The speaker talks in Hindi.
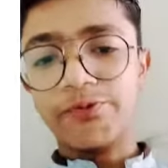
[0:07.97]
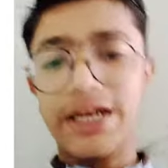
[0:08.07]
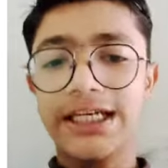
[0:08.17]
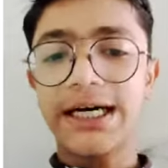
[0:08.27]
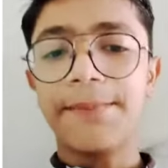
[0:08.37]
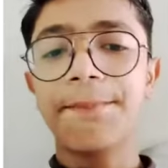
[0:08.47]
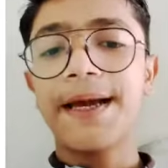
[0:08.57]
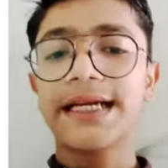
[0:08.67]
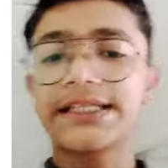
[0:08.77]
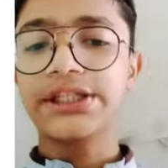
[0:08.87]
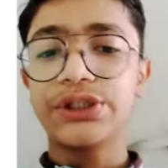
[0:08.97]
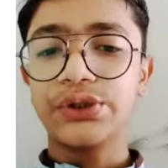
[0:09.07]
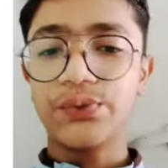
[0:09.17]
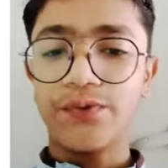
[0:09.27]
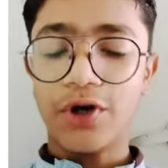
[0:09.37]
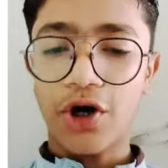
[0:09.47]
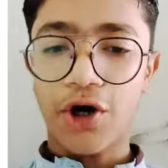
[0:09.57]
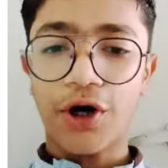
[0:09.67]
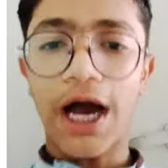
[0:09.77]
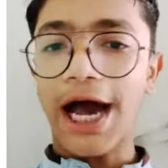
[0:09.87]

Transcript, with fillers: वेलकम बैक टू न्यू व्लॉग